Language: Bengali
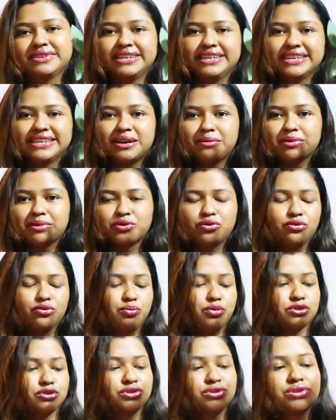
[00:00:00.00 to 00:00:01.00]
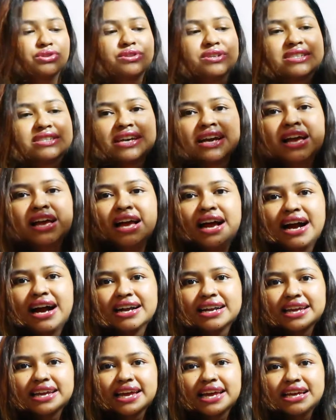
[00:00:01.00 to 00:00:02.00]
এটা আমার খুব পছন্দ হয়েছে আর
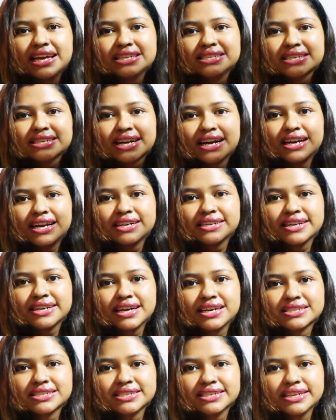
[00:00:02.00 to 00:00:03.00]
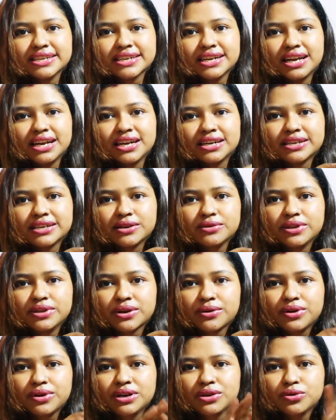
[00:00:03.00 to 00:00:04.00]
এই যে কালারটা আছে না এই কালারটাও
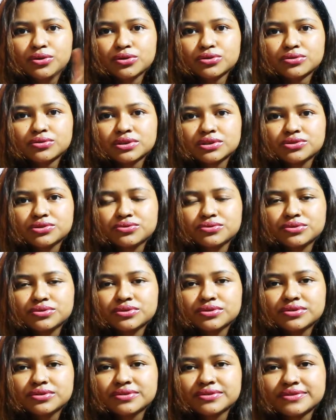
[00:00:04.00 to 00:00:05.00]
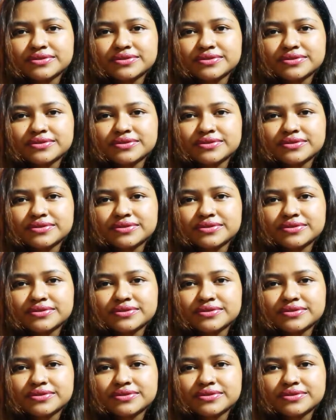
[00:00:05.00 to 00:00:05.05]
দেখো খালি কতটা সুন্দর